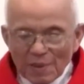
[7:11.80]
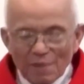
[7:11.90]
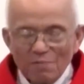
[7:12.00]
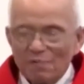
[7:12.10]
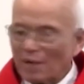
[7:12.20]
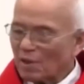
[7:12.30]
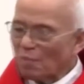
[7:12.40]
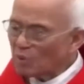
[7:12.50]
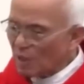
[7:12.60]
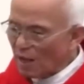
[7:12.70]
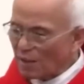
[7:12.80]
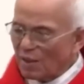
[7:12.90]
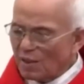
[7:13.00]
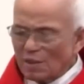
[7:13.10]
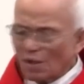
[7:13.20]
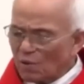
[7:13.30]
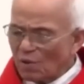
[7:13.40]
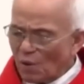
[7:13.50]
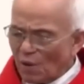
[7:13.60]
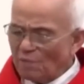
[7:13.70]
Và không cần, đừng có
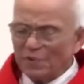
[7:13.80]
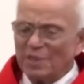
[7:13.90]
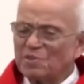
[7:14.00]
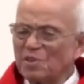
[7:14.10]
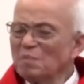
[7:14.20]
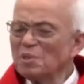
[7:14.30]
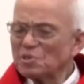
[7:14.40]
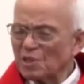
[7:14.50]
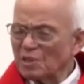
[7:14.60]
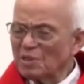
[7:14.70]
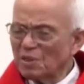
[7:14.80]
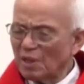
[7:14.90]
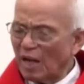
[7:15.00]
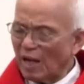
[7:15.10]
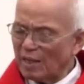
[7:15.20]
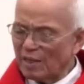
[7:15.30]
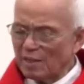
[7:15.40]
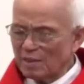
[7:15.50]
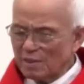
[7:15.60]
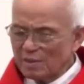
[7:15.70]
nói vì 99 người lành,
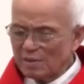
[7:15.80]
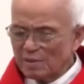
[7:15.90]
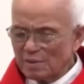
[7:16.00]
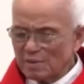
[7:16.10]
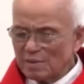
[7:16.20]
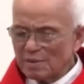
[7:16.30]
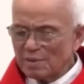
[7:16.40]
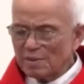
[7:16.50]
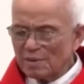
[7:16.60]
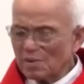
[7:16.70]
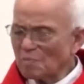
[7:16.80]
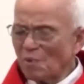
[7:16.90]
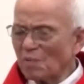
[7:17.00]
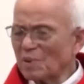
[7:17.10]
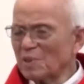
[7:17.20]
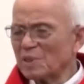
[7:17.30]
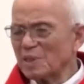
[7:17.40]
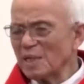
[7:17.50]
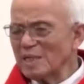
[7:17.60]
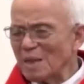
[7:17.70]
rồi một người
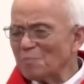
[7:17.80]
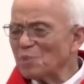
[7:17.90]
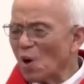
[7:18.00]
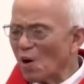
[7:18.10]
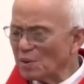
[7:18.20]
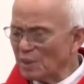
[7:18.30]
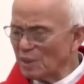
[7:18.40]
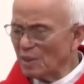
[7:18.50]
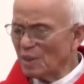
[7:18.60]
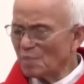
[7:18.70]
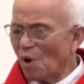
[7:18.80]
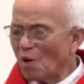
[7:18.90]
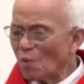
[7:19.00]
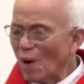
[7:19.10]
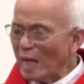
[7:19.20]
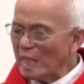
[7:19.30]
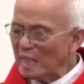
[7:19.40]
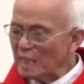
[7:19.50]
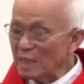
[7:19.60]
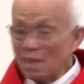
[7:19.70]
kia nhầm nhò gì, bỏ qua
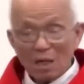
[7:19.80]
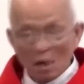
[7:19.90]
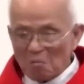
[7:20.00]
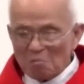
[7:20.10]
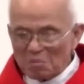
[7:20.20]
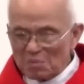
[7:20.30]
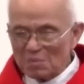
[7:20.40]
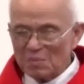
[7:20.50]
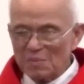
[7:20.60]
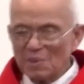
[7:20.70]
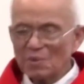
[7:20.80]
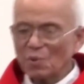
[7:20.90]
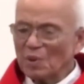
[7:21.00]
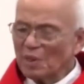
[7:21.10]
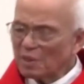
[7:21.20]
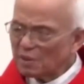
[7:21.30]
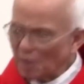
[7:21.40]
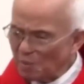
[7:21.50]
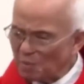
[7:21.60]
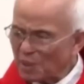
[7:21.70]
đi. Không, Chúa đi
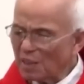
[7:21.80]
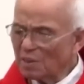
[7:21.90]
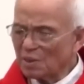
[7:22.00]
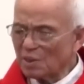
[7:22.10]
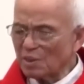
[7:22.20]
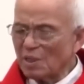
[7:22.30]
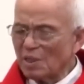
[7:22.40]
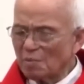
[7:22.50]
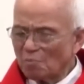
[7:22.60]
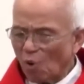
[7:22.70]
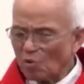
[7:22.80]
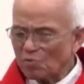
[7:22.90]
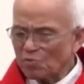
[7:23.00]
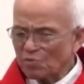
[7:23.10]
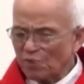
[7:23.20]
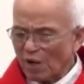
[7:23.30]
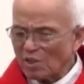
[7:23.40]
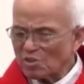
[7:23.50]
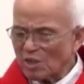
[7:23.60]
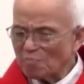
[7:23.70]
tìm cái người một
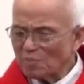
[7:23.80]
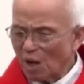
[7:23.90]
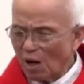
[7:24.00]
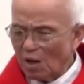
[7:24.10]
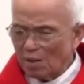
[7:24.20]
phần trăm đó.